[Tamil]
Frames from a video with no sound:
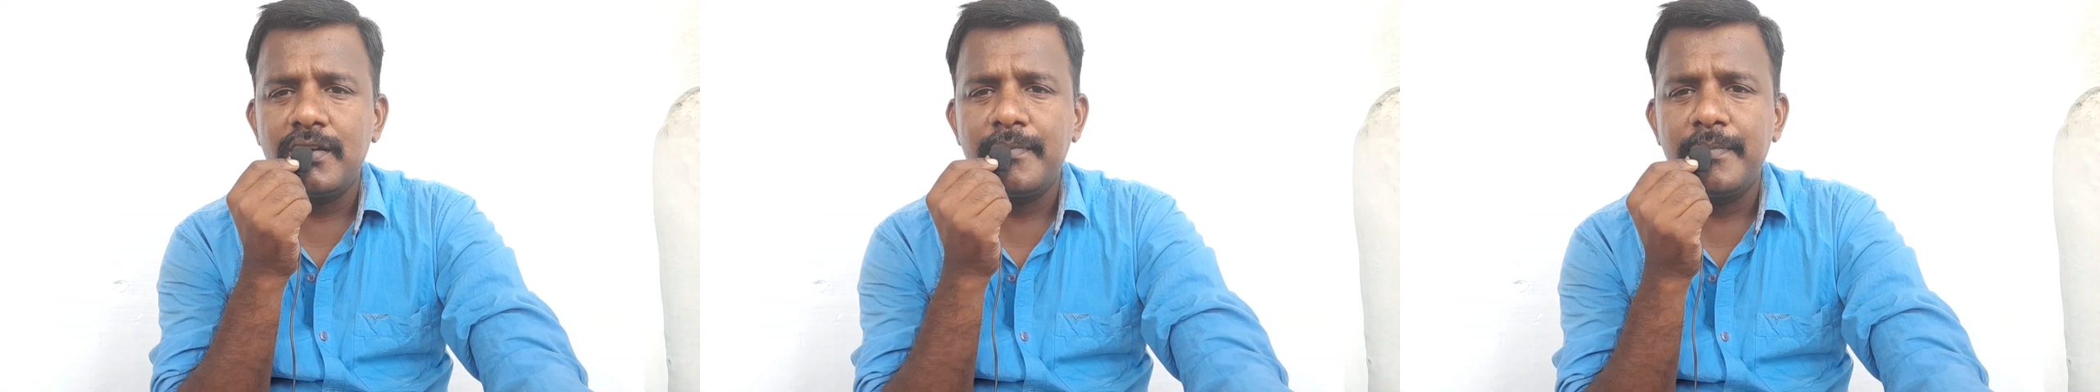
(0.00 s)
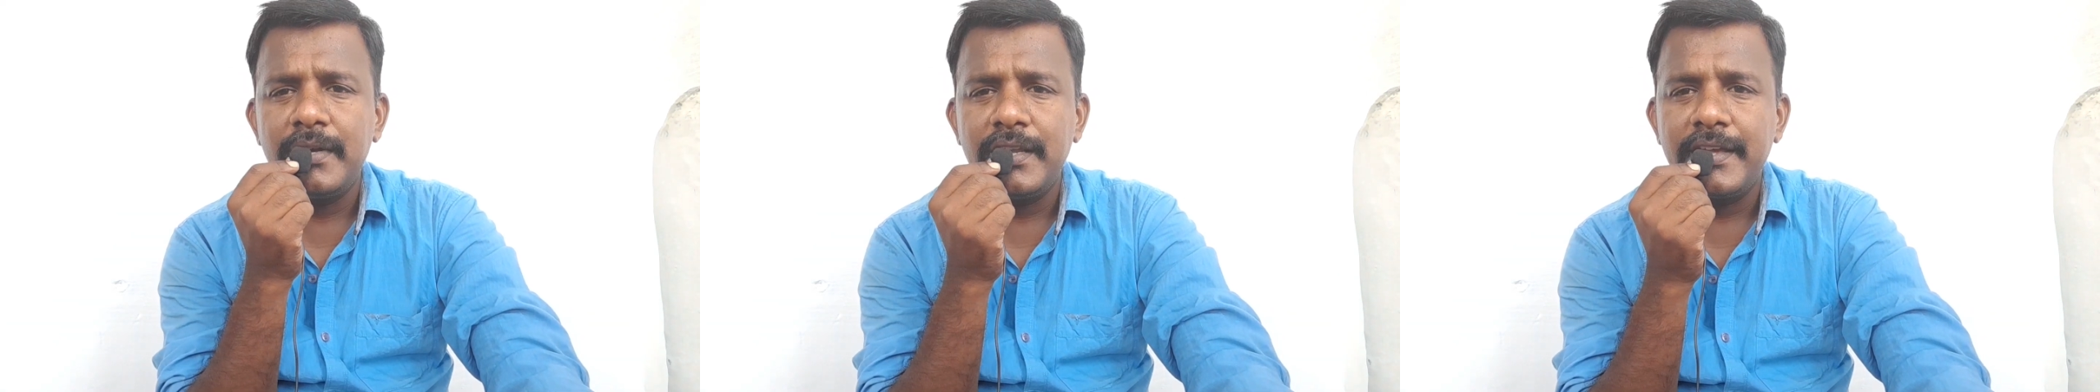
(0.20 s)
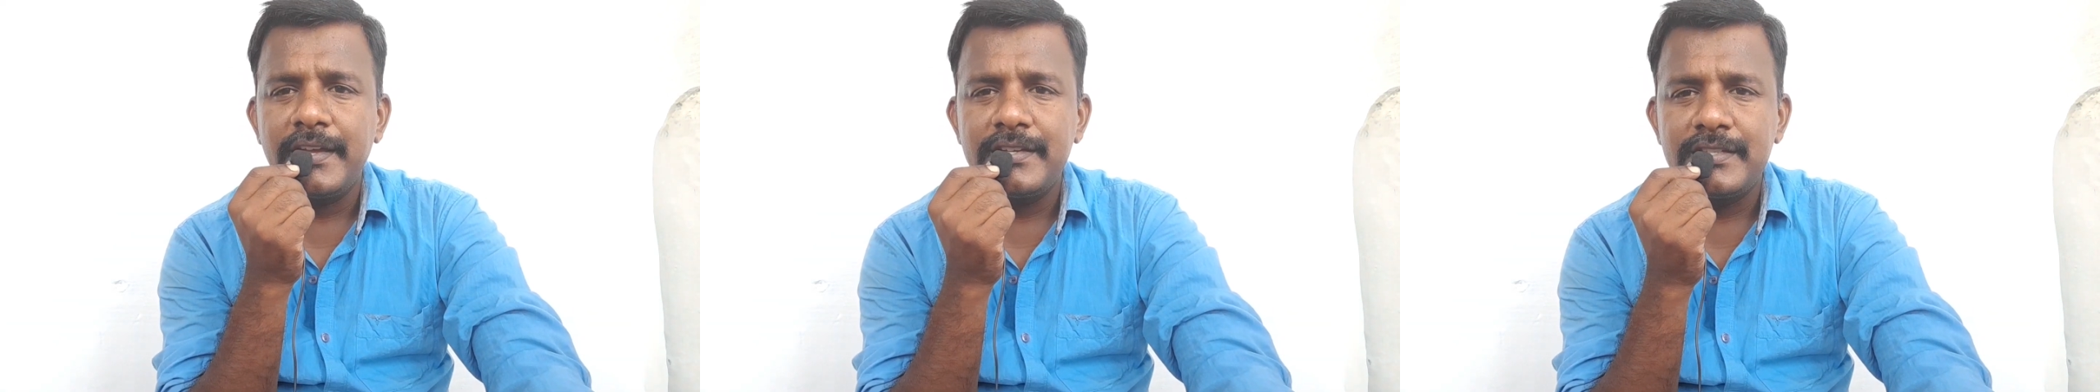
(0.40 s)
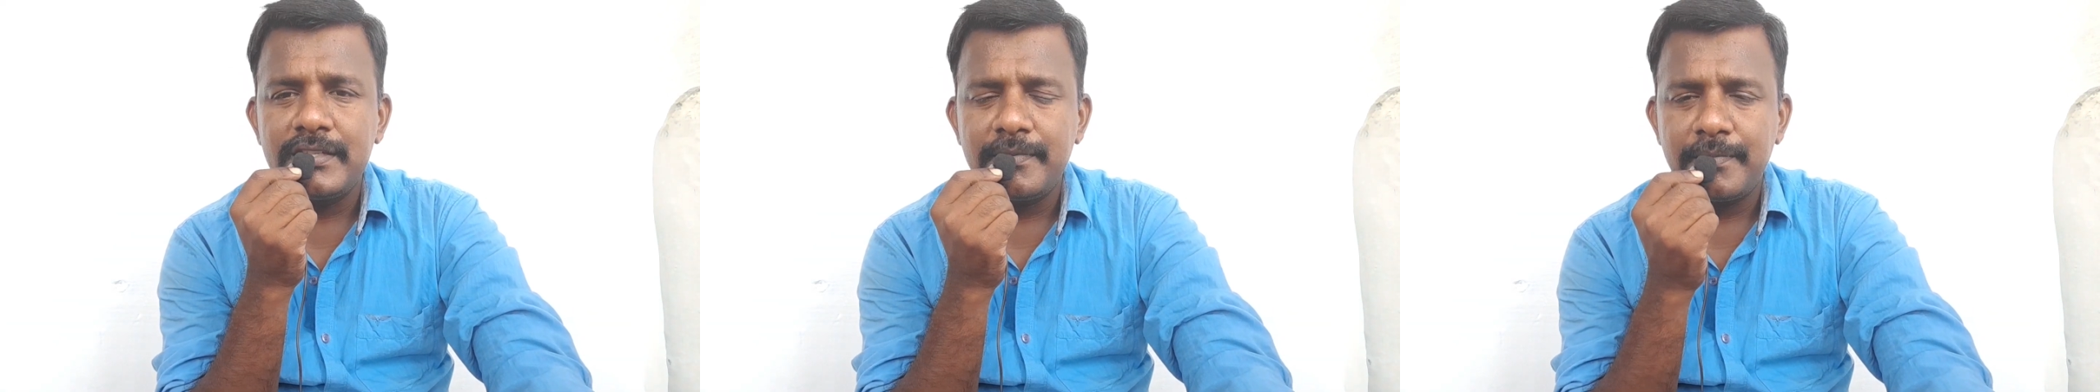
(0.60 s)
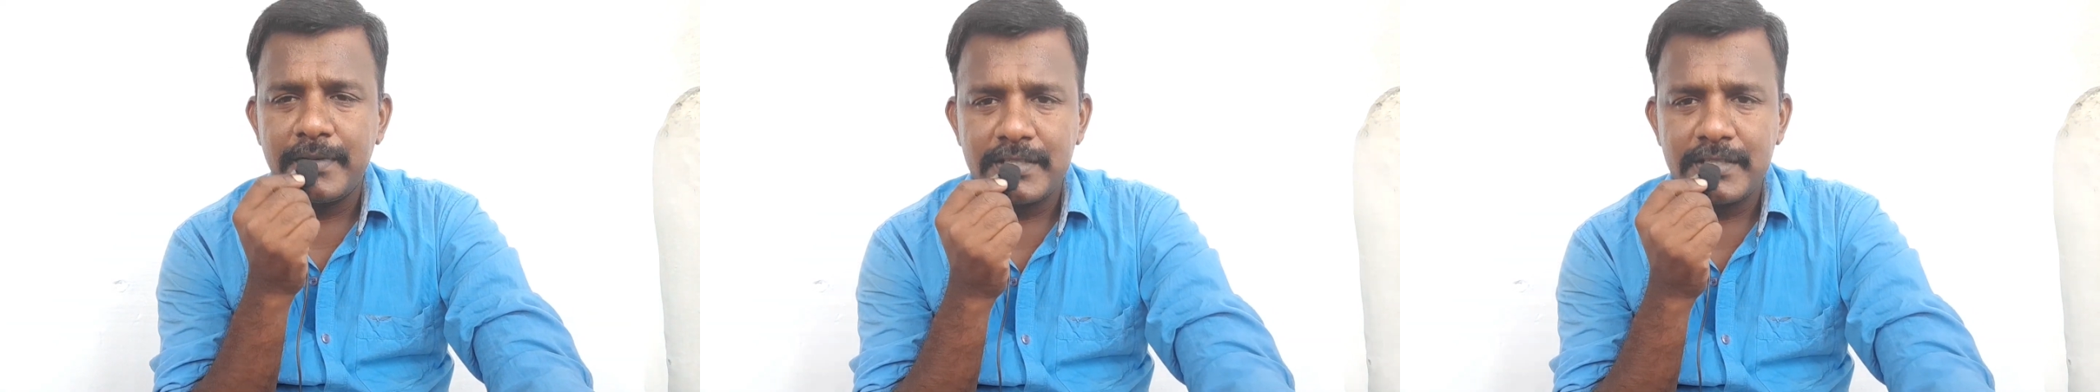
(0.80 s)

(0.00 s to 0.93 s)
தான் பில்கேட்ஸு